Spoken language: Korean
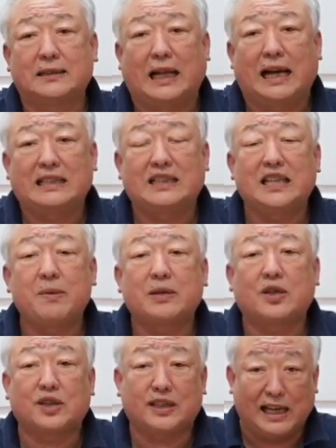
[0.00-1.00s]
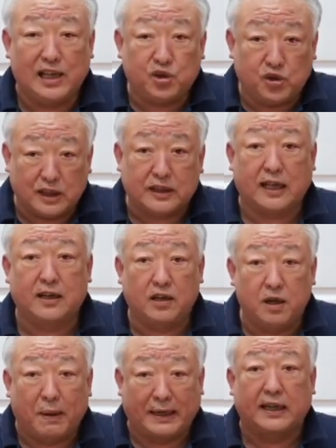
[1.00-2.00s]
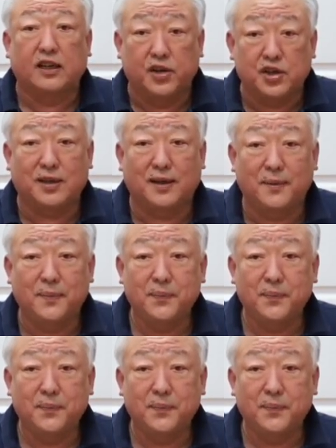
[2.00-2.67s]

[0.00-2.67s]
다스리면서 살 수 있다는 걸 말하는 것이에요.